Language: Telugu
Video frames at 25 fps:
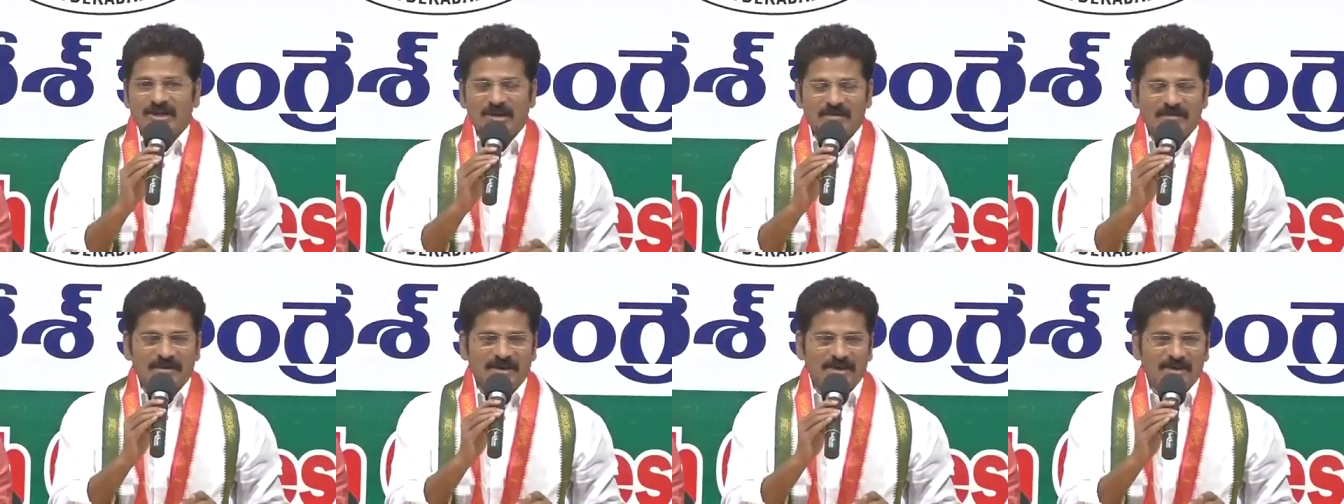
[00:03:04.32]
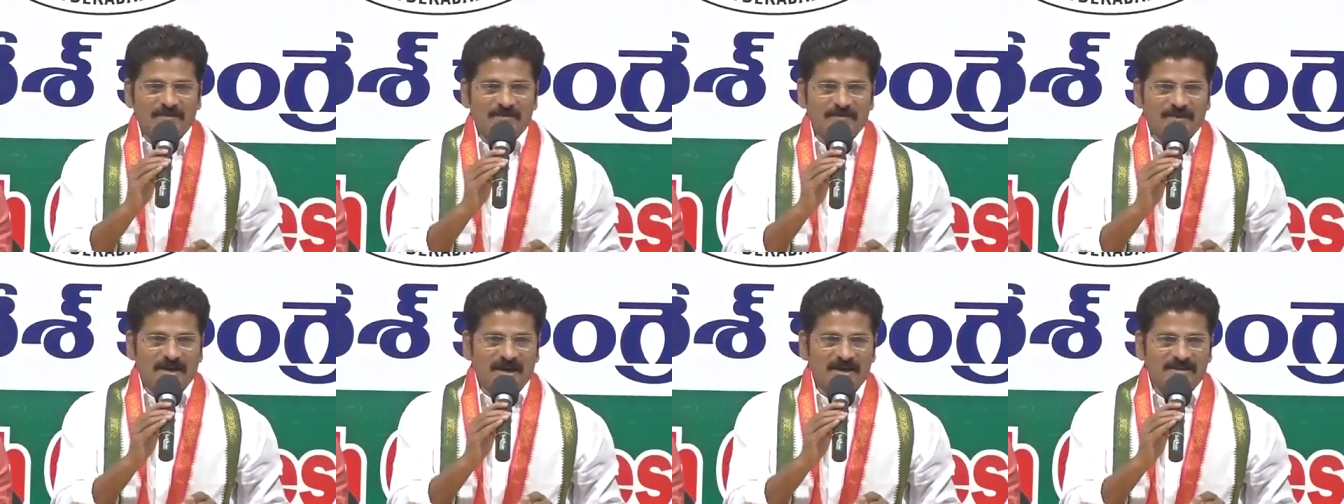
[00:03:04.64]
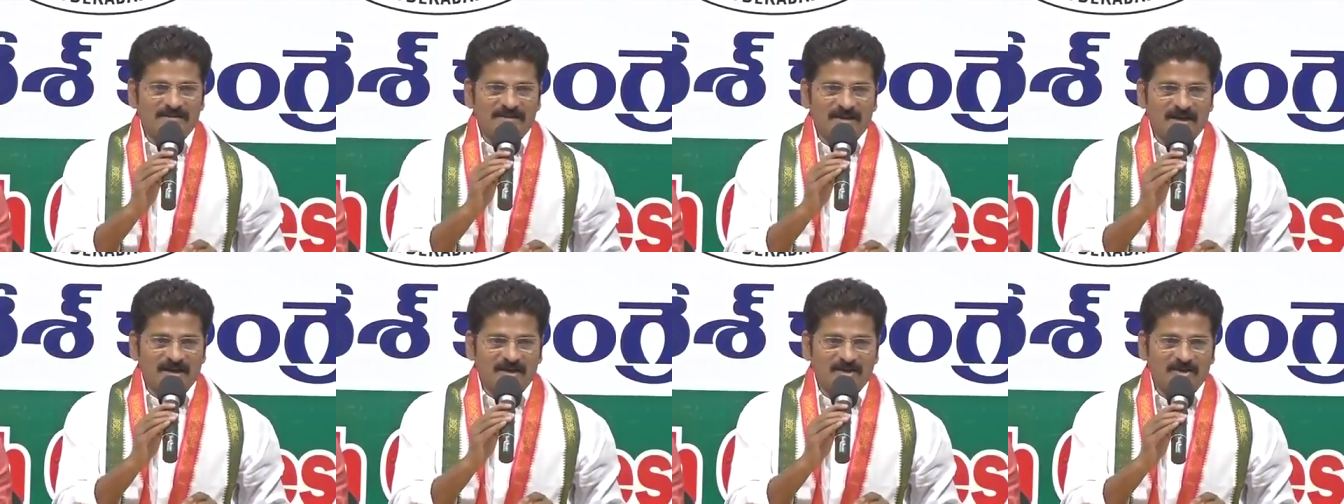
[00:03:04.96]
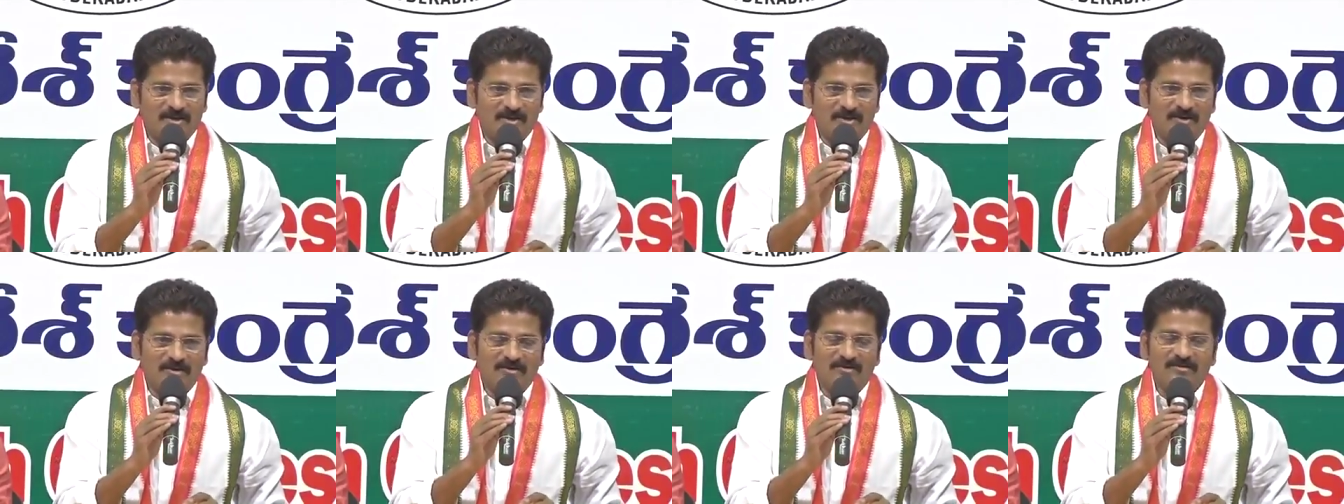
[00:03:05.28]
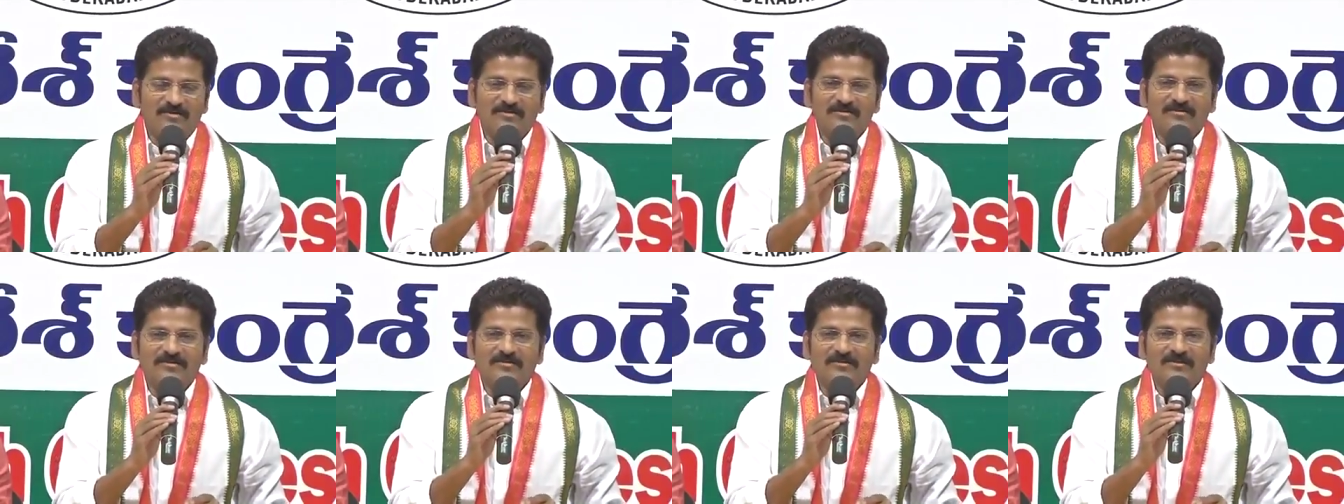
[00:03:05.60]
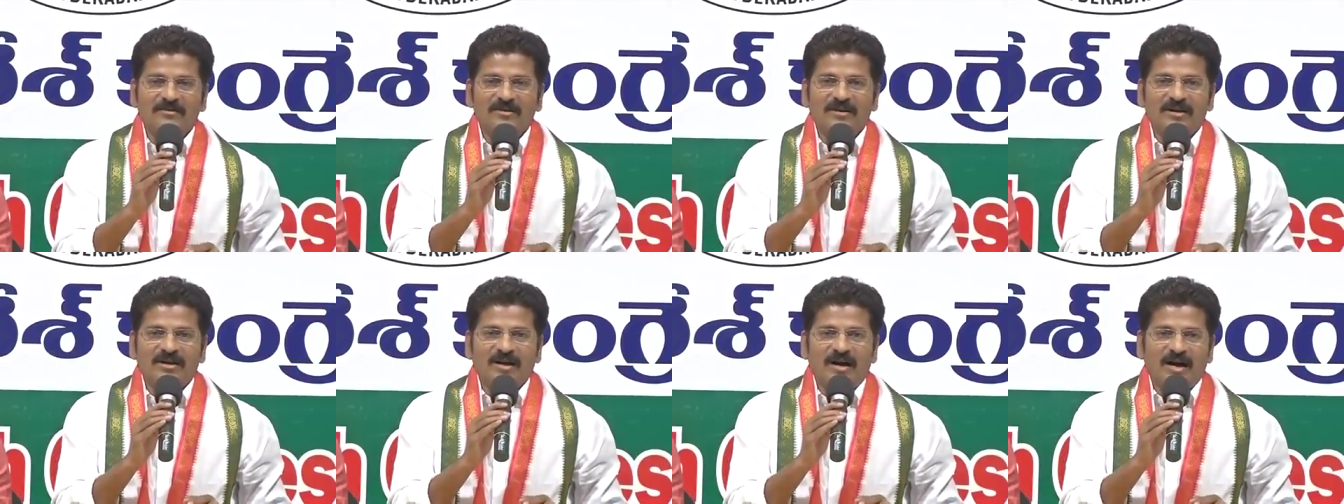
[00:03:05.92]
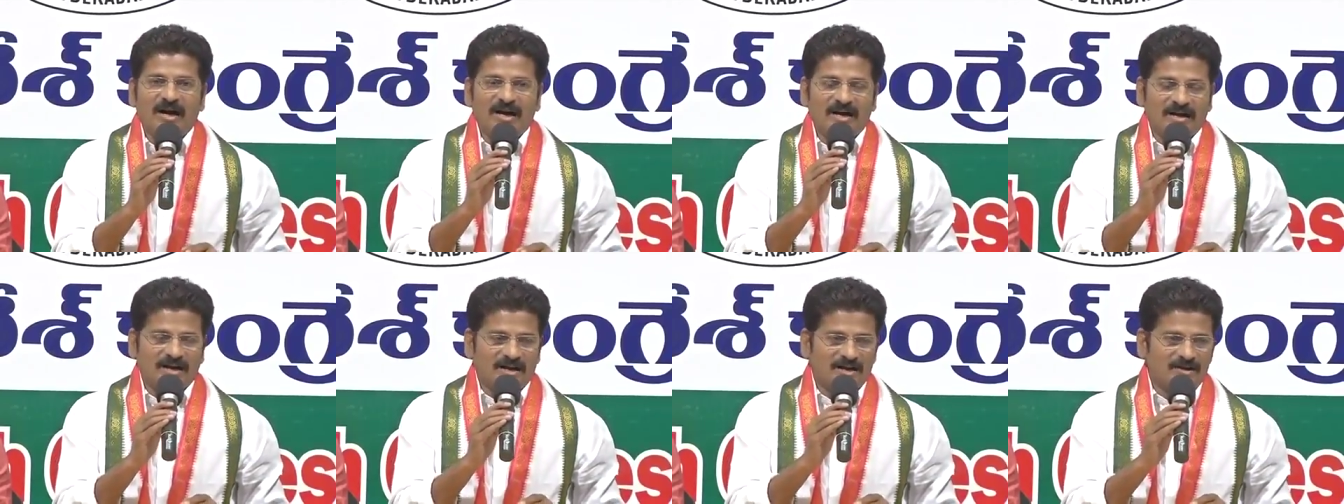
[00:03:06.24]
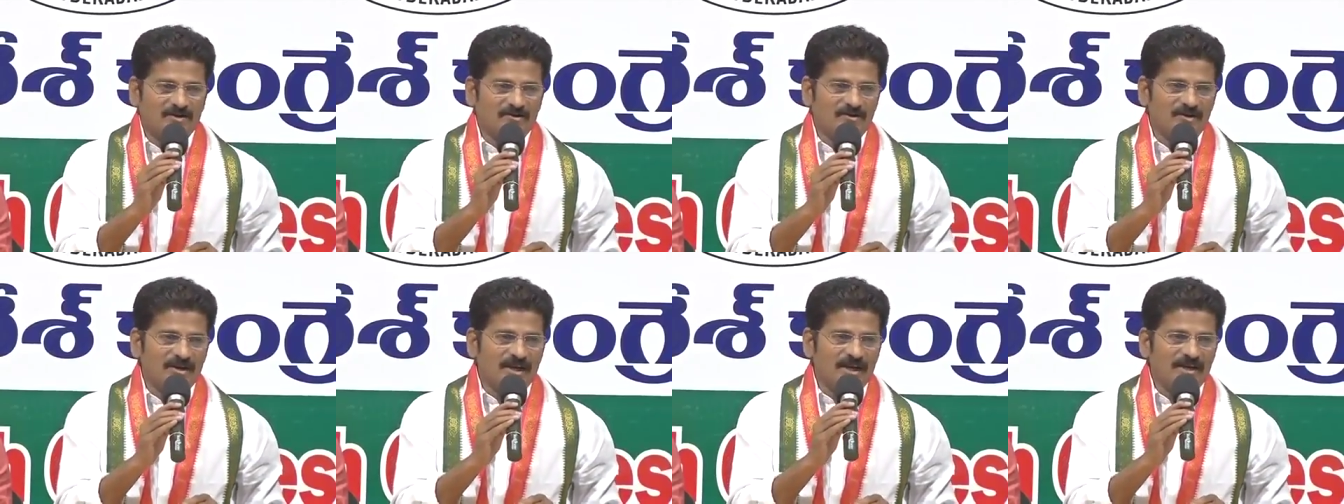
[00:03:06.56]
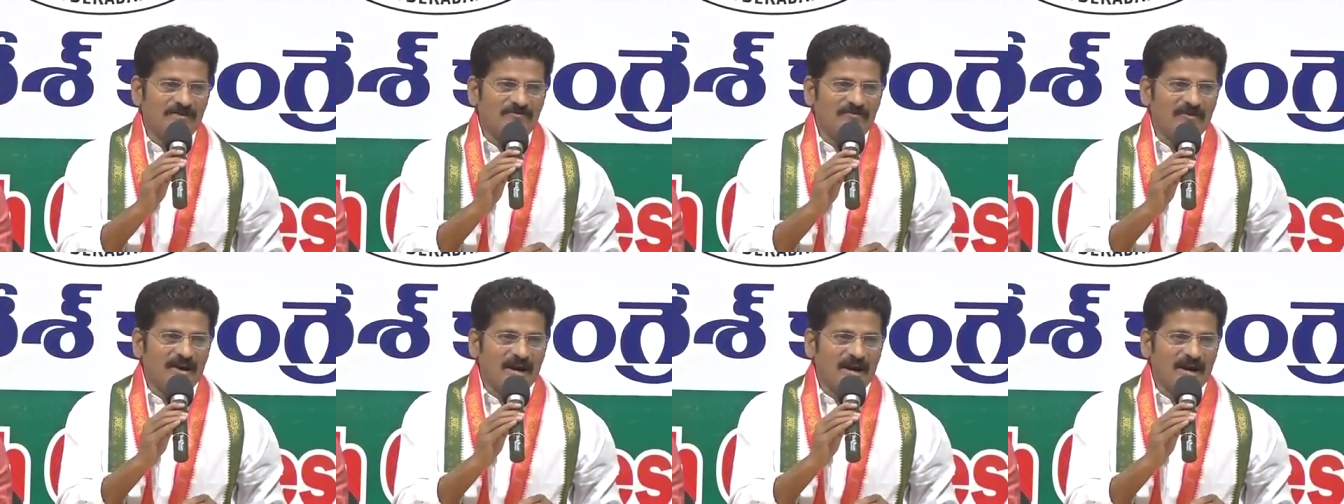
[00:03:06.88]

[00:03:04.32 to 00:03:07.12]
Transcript: ముఖ్యమైన ప్రాంతాలలో అక్కడుండే